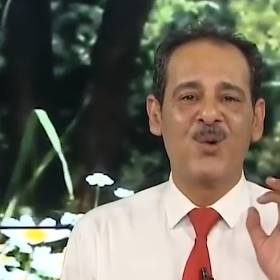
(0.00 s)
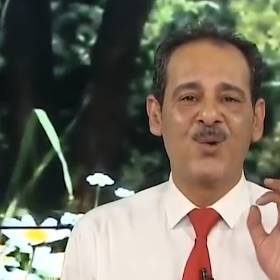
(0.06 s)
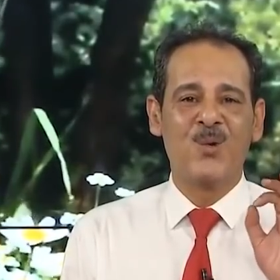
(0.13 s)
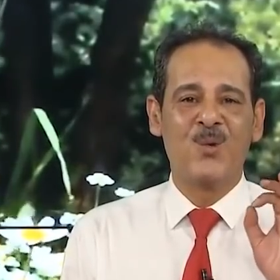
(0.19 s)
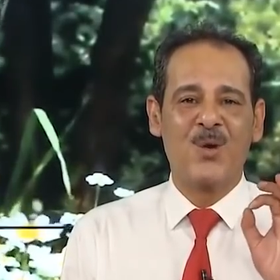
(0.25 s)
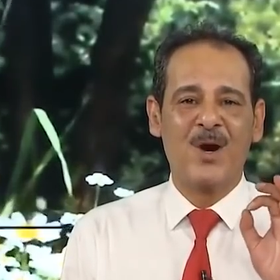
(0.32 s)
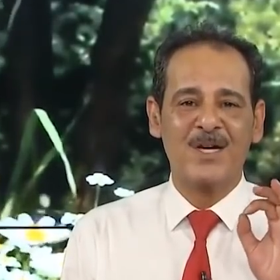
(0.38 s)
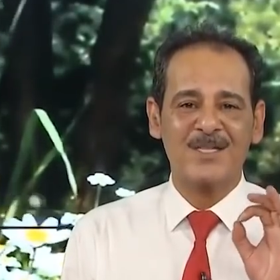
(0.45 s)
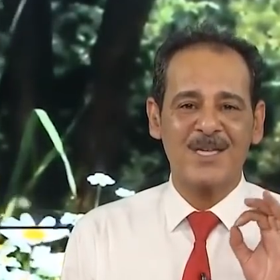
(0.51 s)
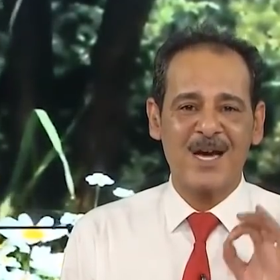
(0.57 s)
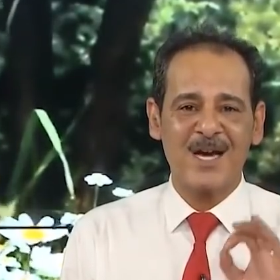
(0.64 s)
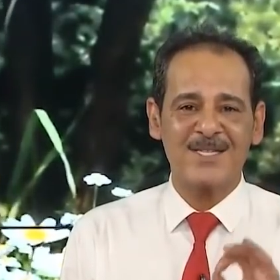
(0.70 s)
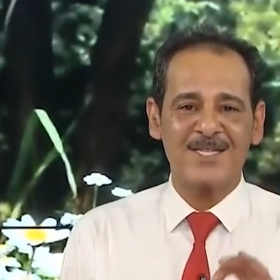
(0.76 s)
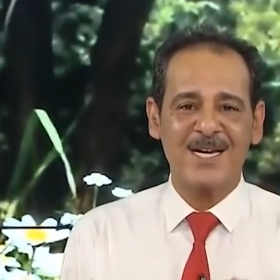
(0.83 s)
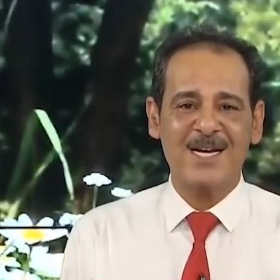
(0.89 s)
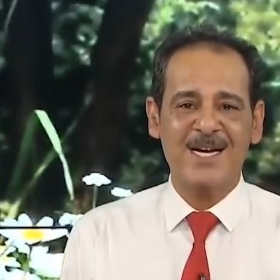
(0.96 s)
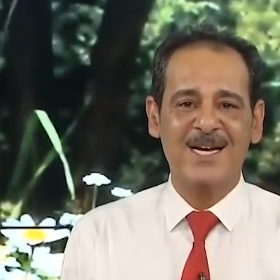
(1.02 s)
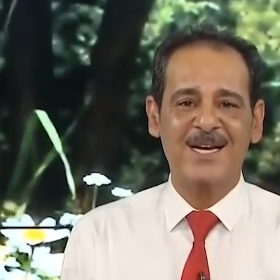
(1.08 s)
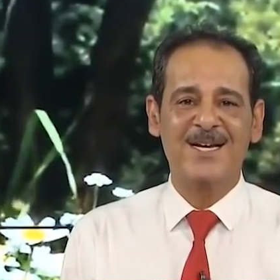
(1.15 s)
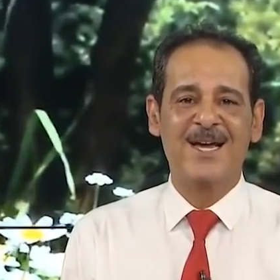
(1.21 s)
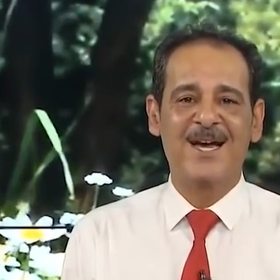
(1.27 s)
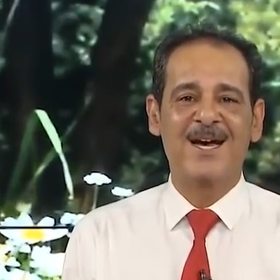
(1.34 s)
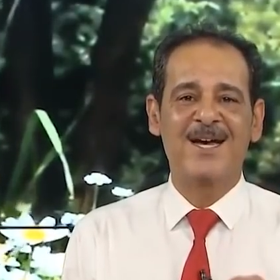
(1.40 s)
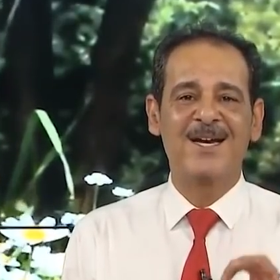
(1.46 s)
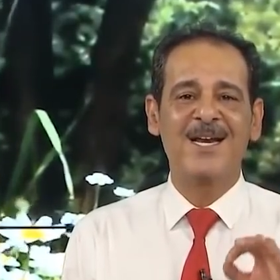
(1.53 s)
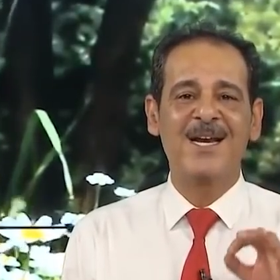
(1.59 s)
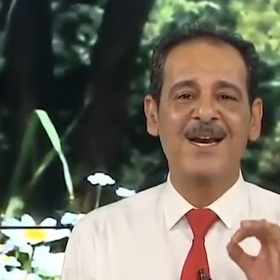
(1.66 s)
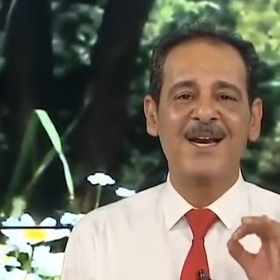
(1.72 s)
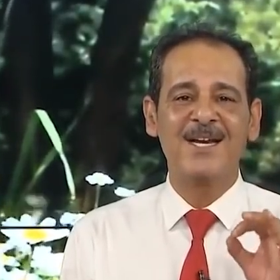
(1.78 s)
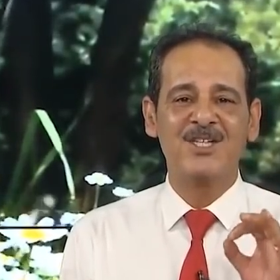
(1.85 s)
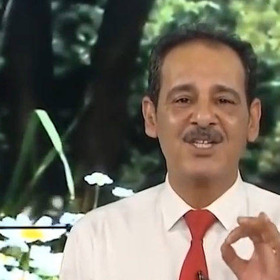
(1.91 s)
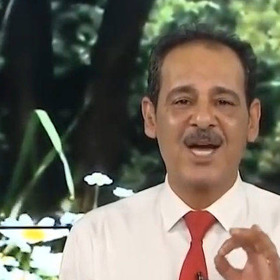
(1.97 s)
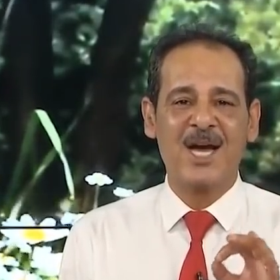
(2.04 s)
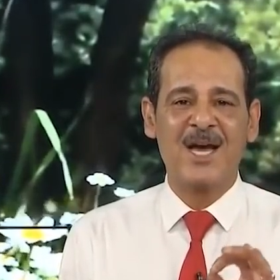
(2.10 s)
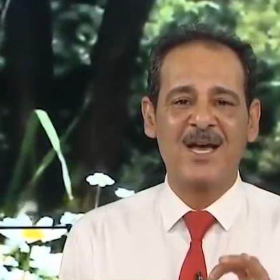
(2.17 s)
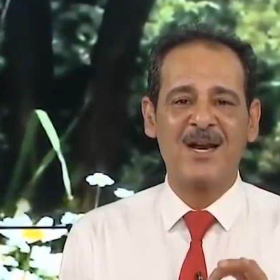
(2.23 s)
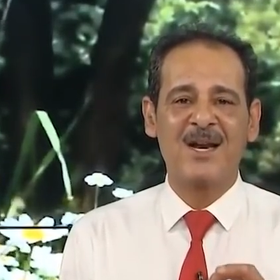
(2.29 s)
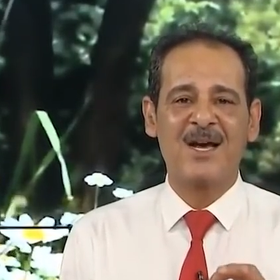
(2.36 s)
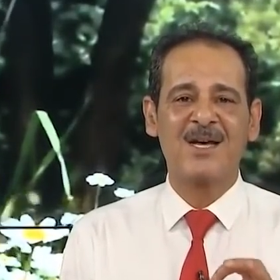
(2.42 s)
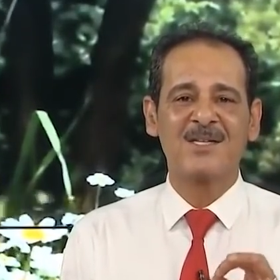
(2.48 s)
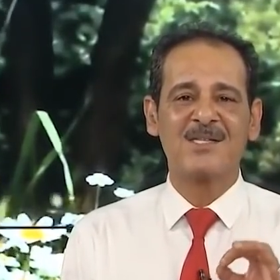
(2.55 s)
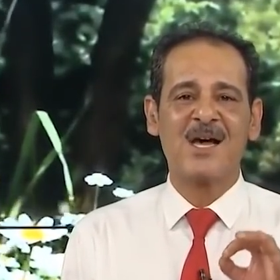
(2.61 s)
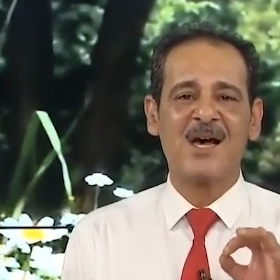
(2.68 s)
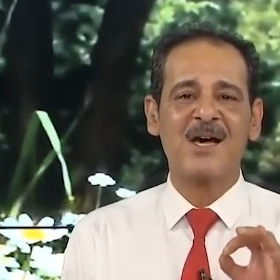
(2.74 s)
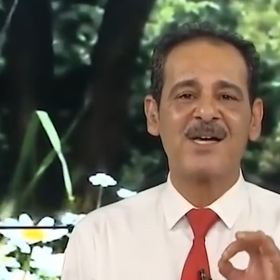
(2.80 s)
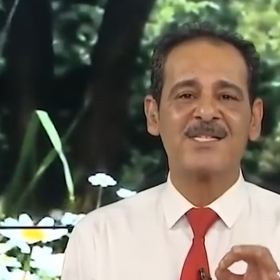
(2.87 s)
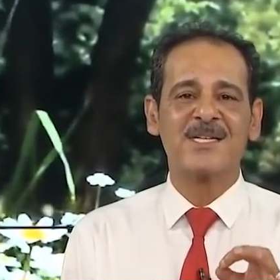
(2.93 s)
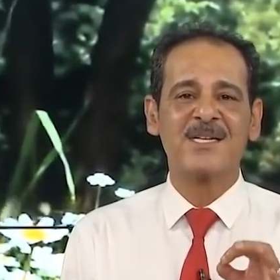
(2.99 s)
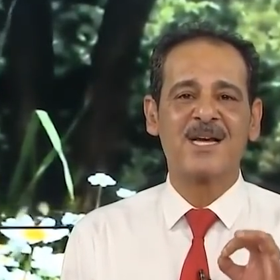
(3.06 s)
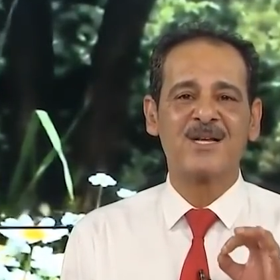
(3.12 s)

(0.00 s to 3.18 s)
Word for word: وخصائص الحنة للرجال خصائص لا